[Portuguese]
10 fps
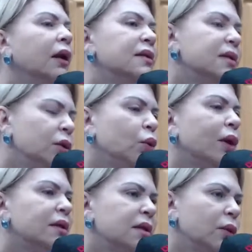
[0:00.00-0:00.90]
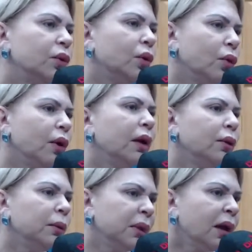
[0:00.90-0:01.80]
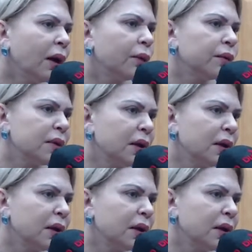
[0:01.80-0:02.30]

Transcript: situação que ocorreu em Manaus,